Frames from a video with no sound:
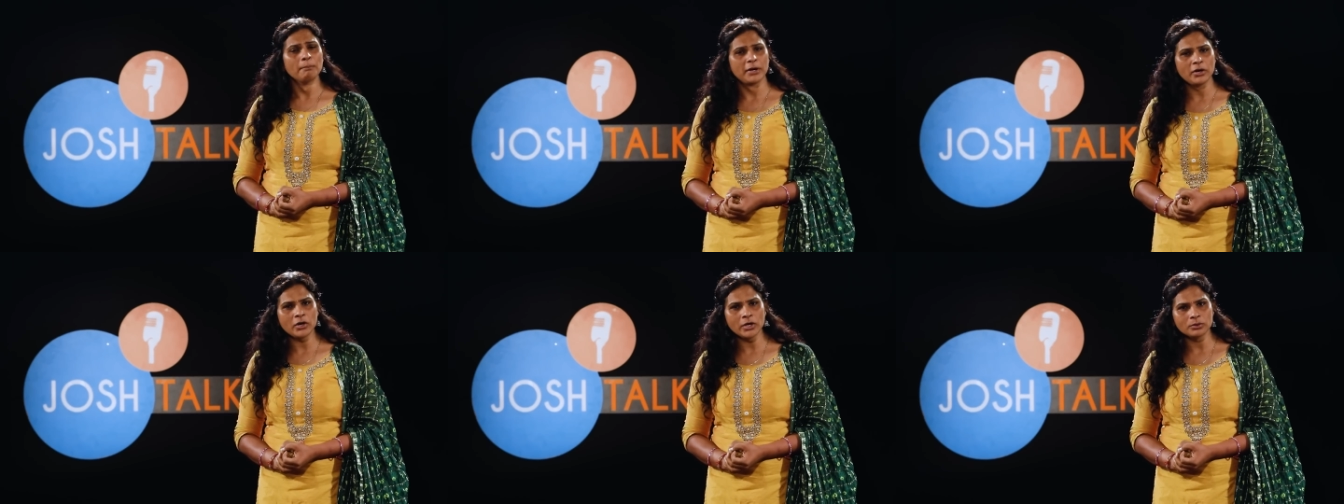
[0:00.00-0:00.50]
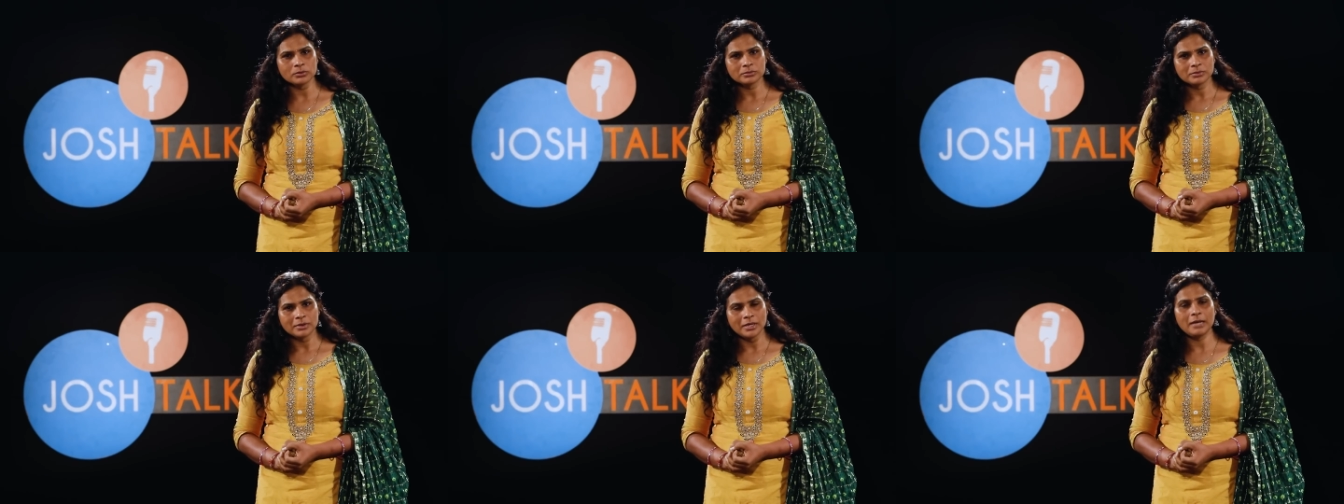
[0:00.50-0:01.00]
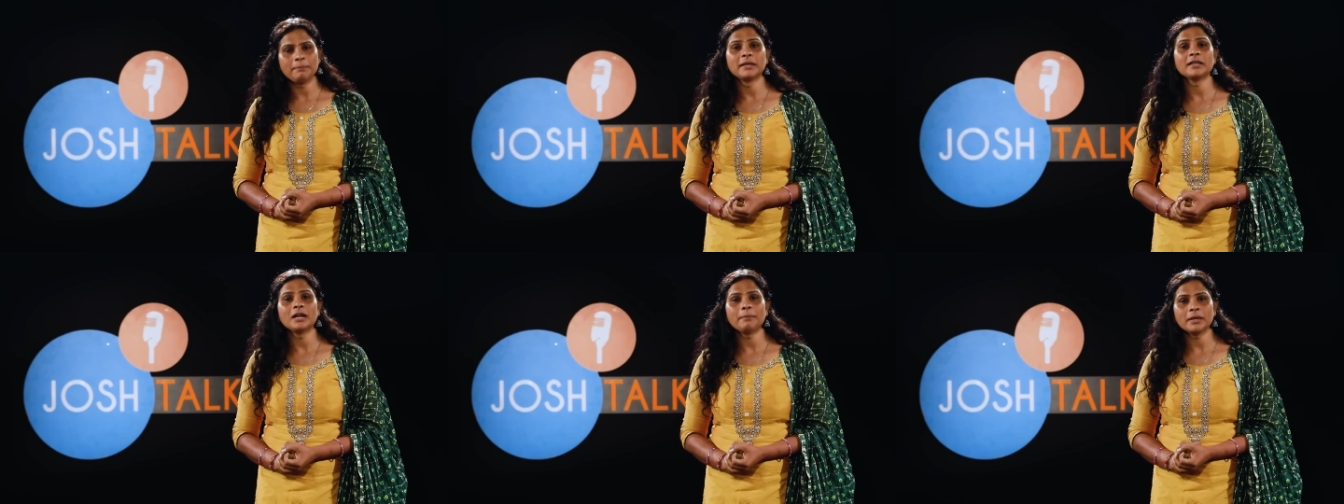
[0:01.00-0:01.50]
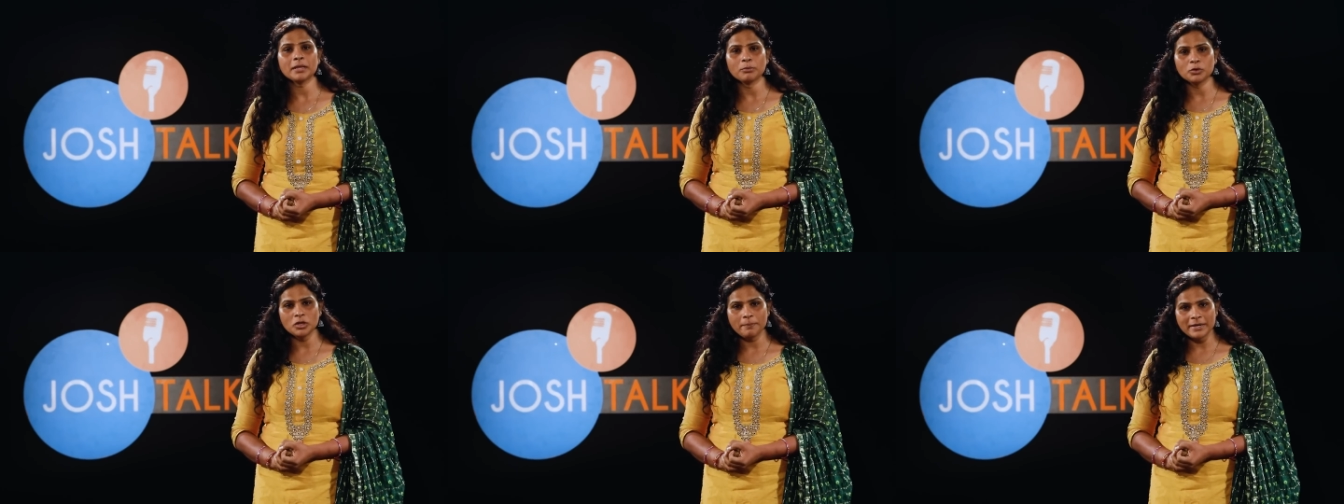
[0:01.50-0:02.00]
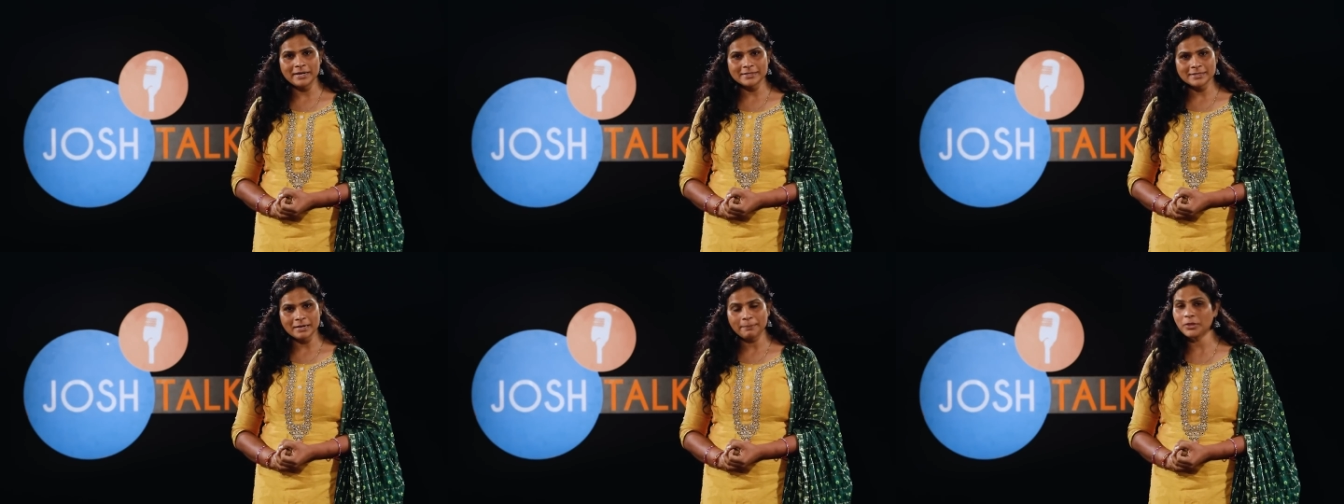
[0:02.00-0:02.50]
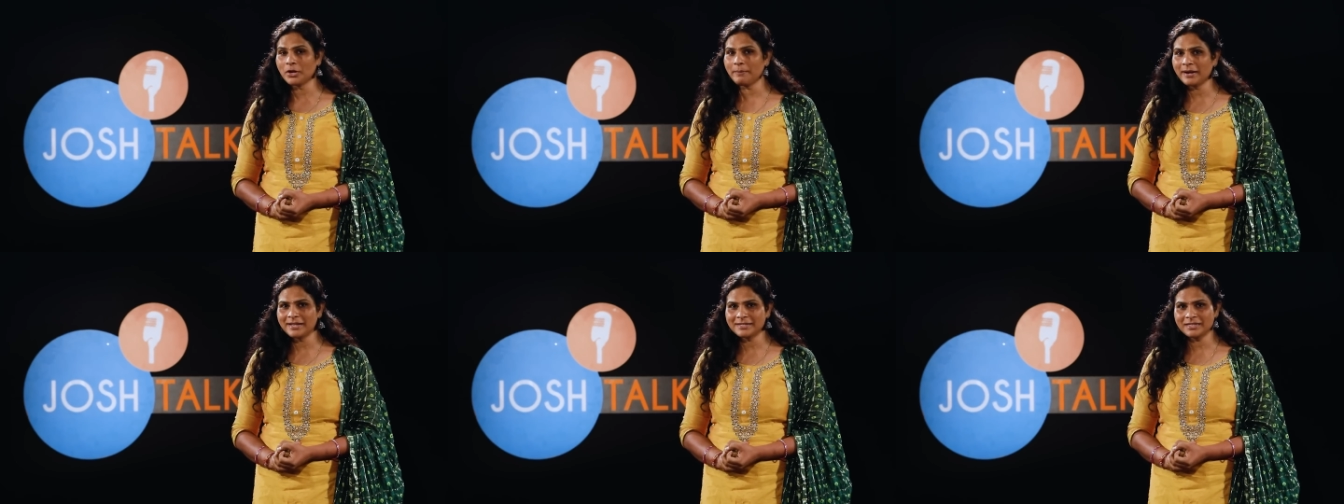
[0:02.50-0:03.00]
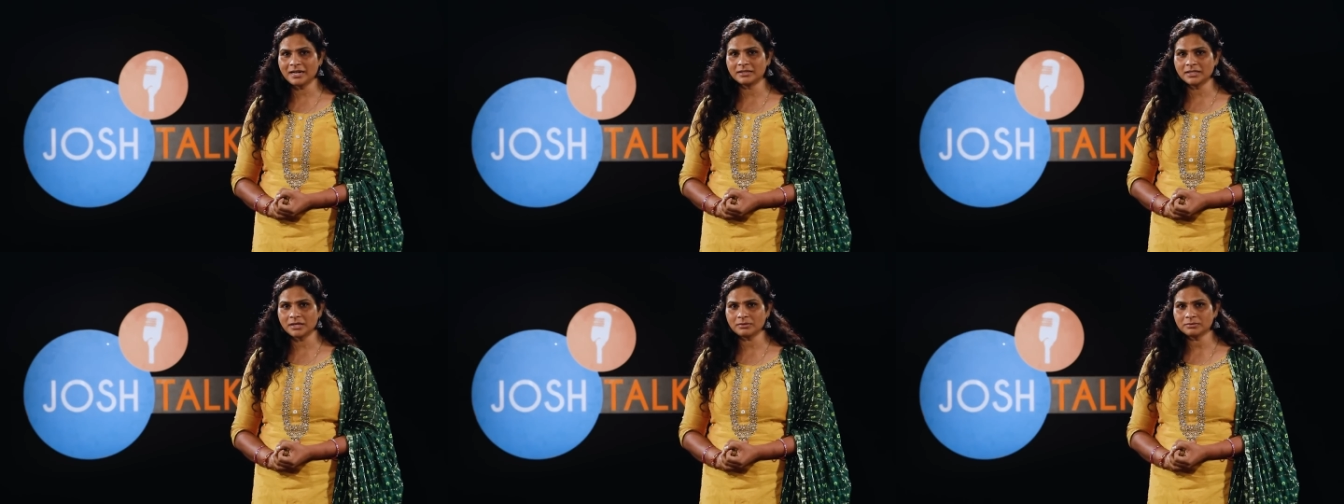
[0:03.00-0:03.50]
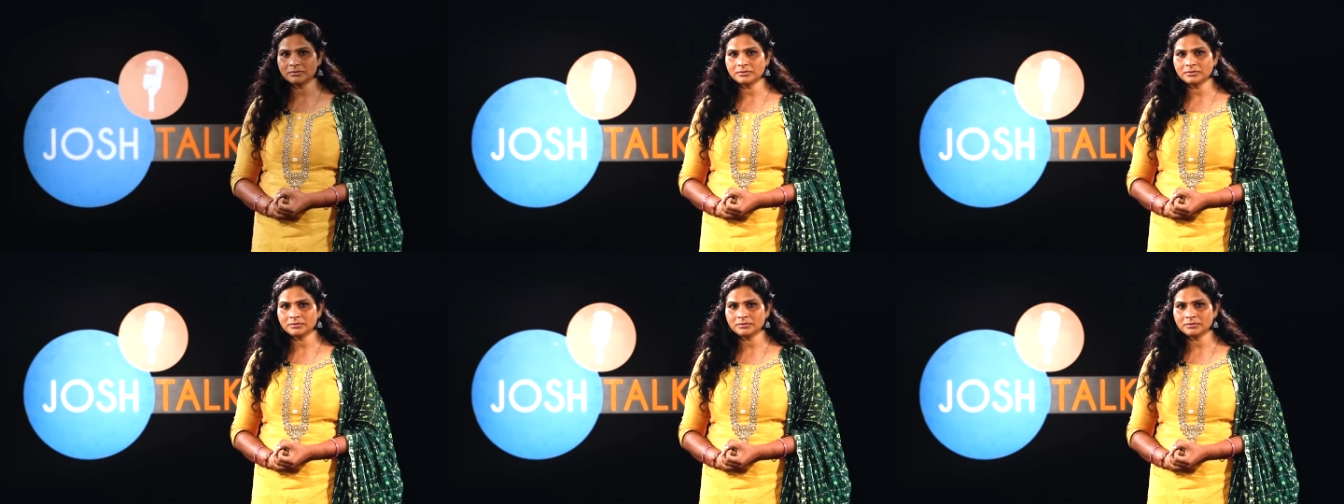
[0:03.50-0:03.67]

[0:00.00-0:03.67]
మరొకరు నీ పెదాలపైన ముద్దు పెట్టిస్తేనే పది రూపాయలు ఇస్తా అంటారు